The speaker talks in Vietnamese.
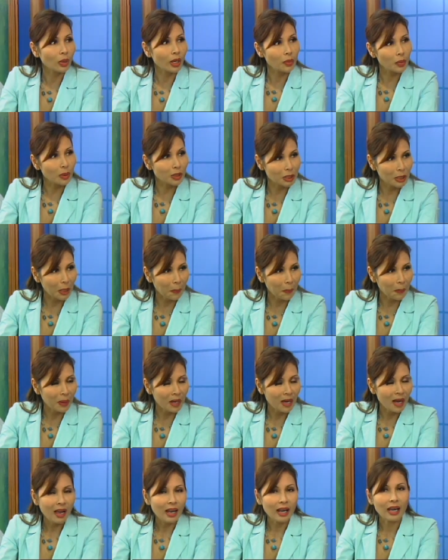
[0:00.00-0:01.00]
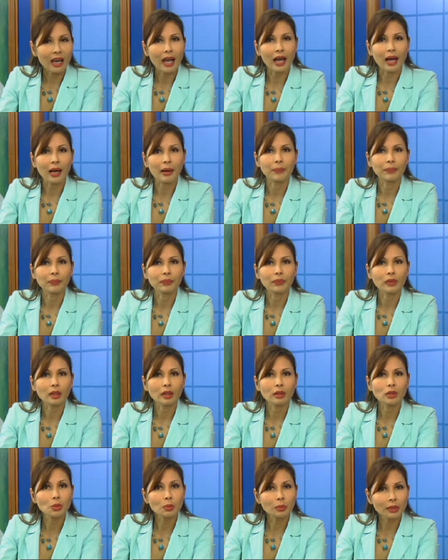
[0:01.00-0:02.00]
cái quan trọng là
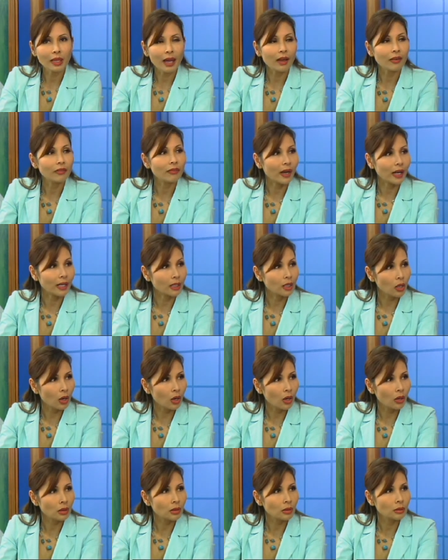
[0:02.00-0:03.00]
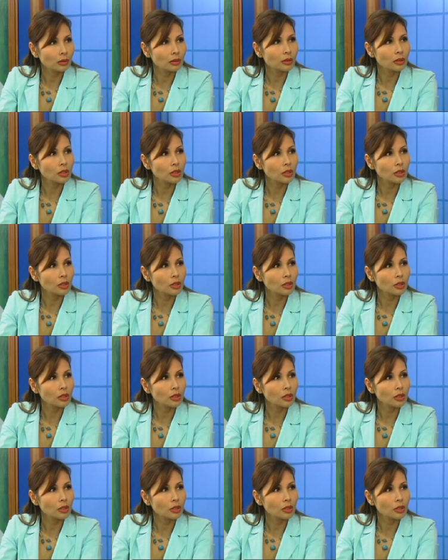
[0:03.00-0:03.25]
chúng ta phải có